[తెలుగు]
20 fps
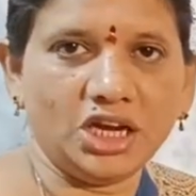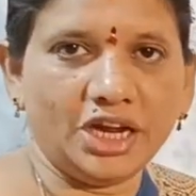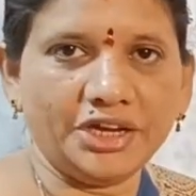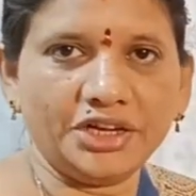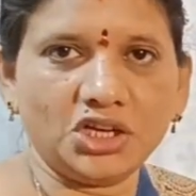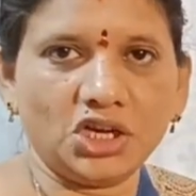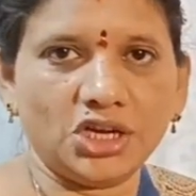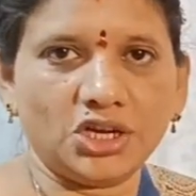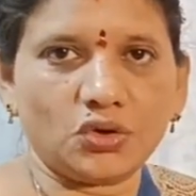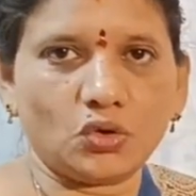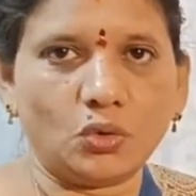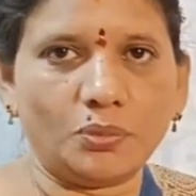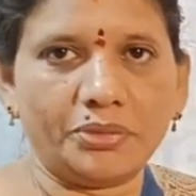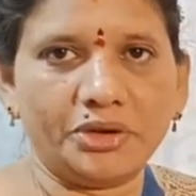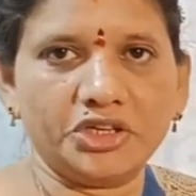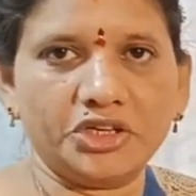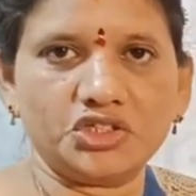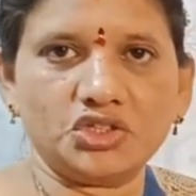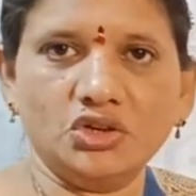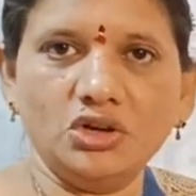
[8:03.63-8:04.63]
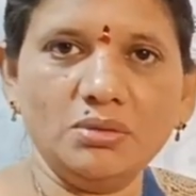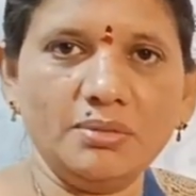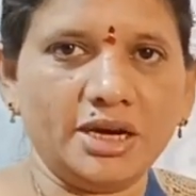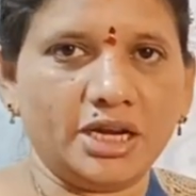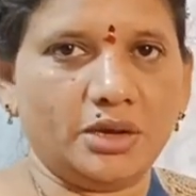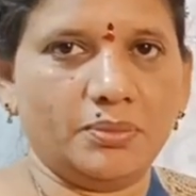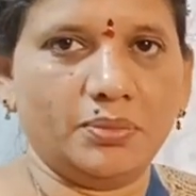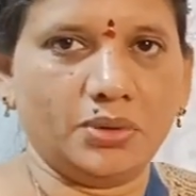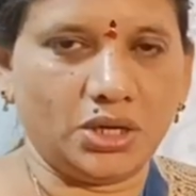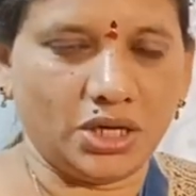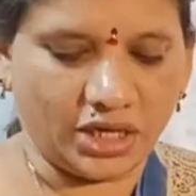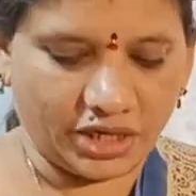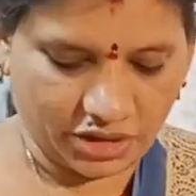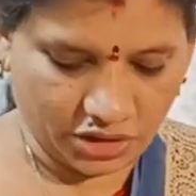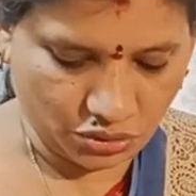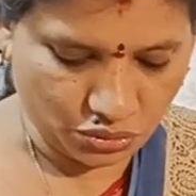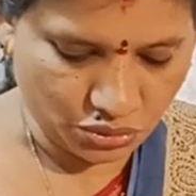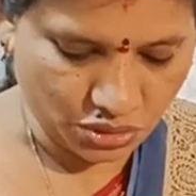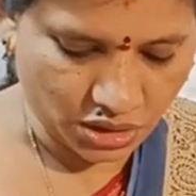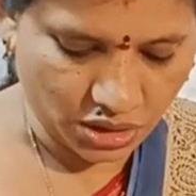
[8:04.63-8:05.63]
లైట్ కలర్ కాంబినేషన్ లో మనకి బొట్ట అనేది
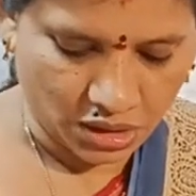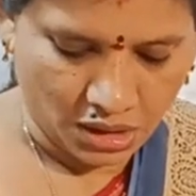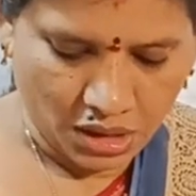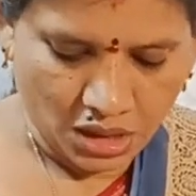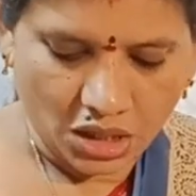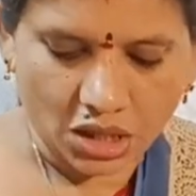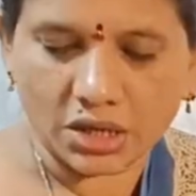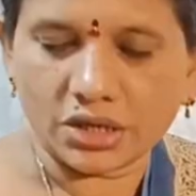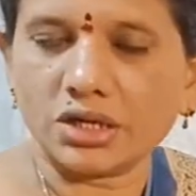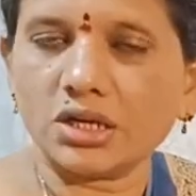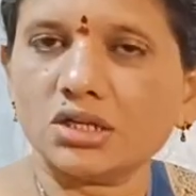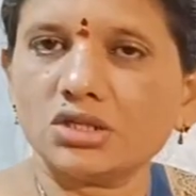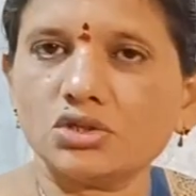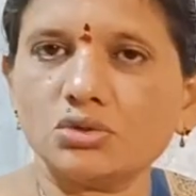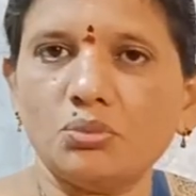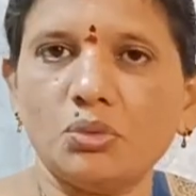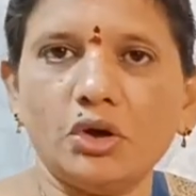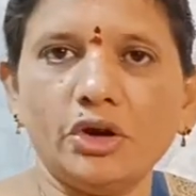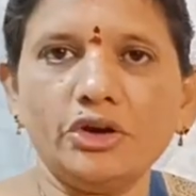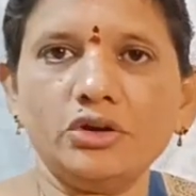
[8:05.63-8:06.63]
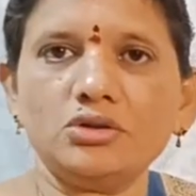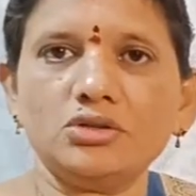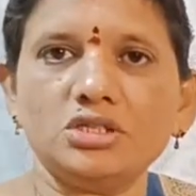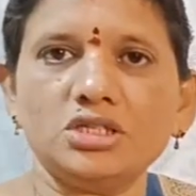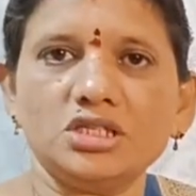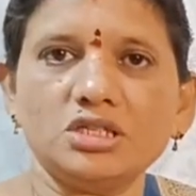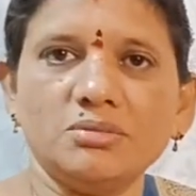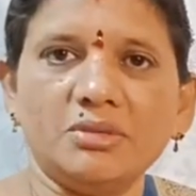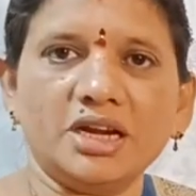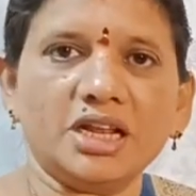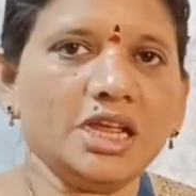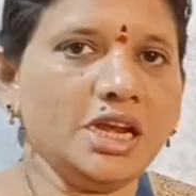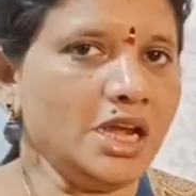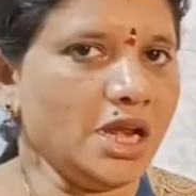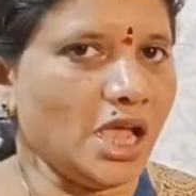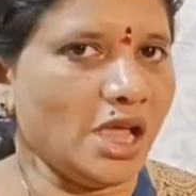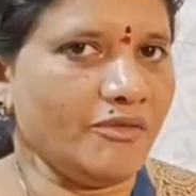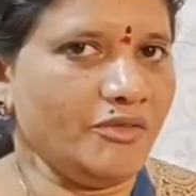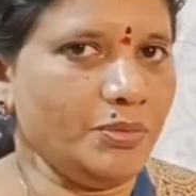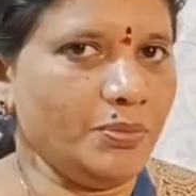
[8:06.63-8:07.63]
ఉంది కాంట్రాస్ట్ బార్డర్ వచ్చేసి మనకి
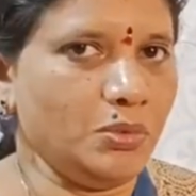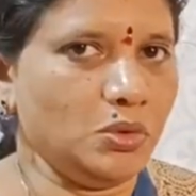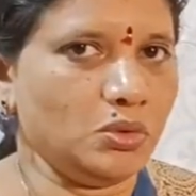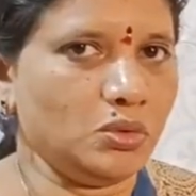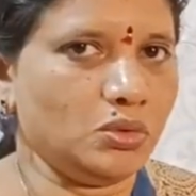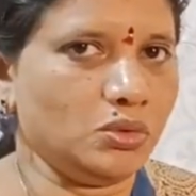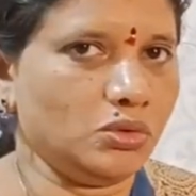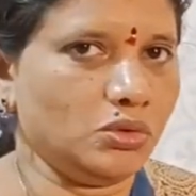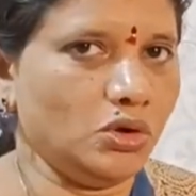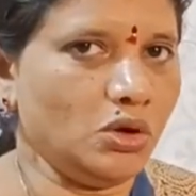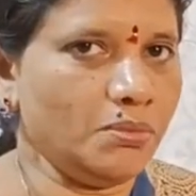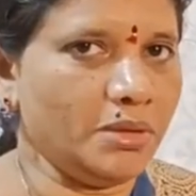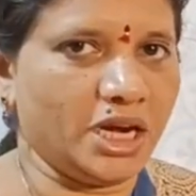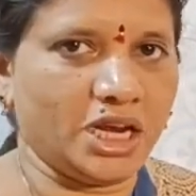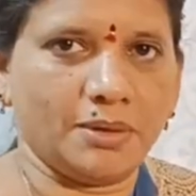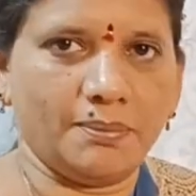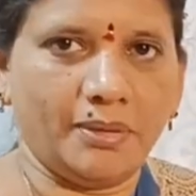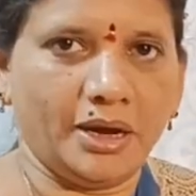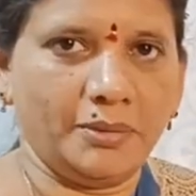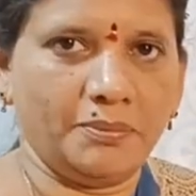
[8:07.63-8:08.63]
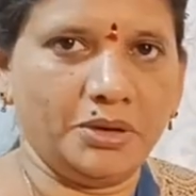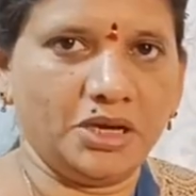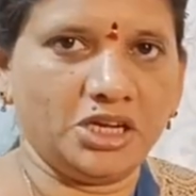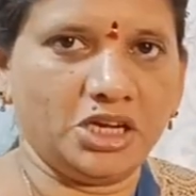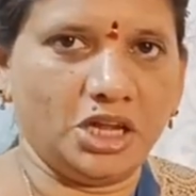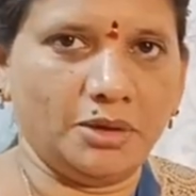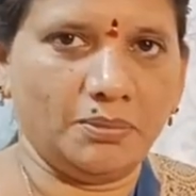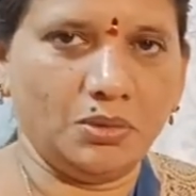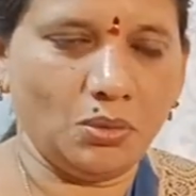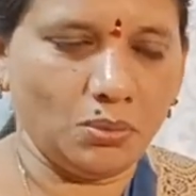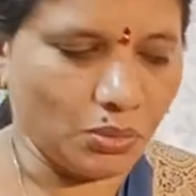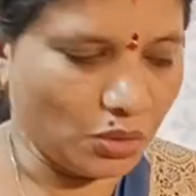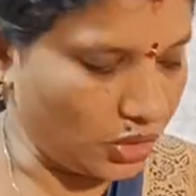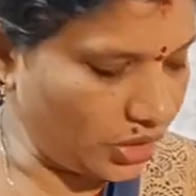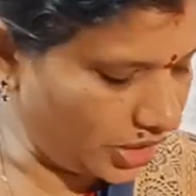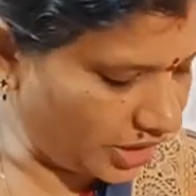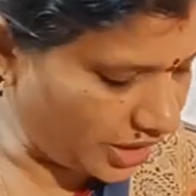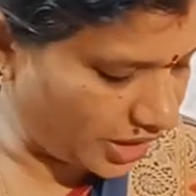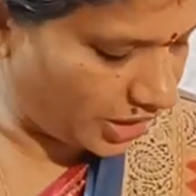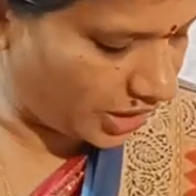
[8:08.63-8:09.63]
నావీ బ్లూ లో మనకి పైపింగ్ టైప్ లో
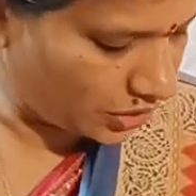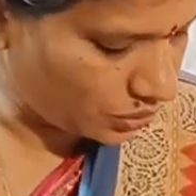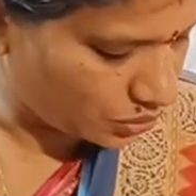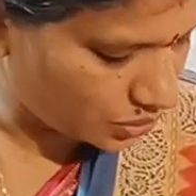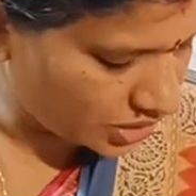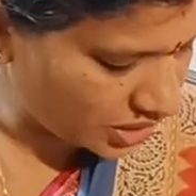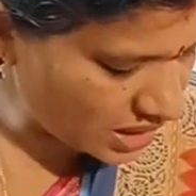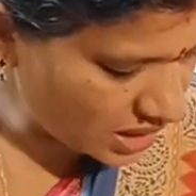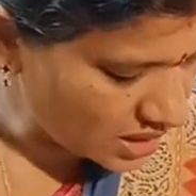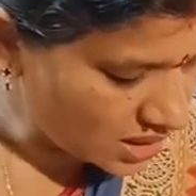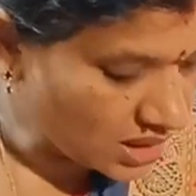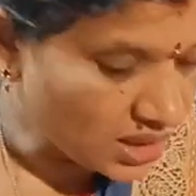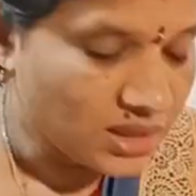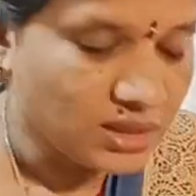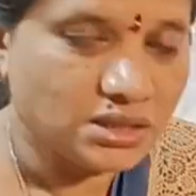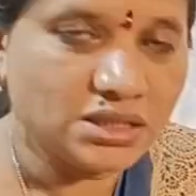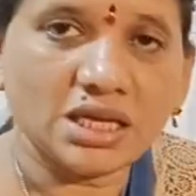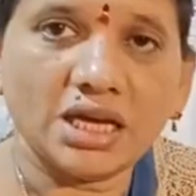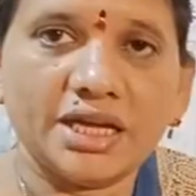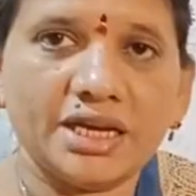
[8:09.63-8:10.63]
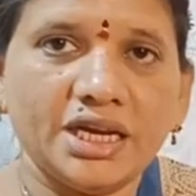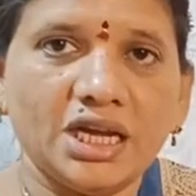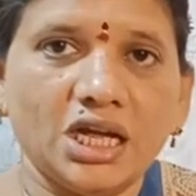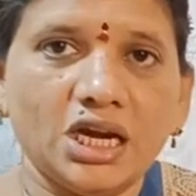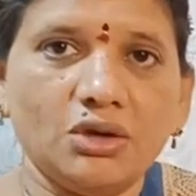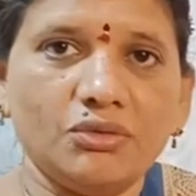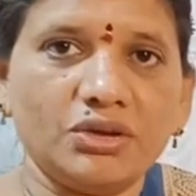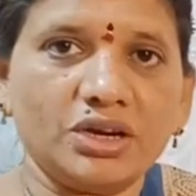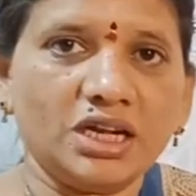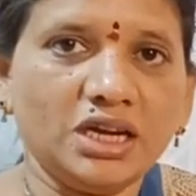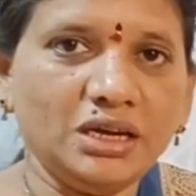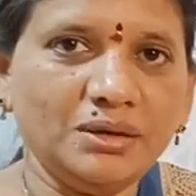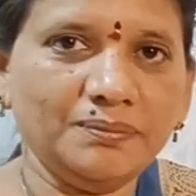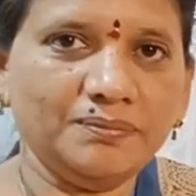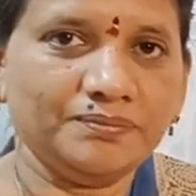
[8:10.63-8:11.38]
బార్డర్ అనేది ఉంది శారీ ఆల్ ఓవర్ గా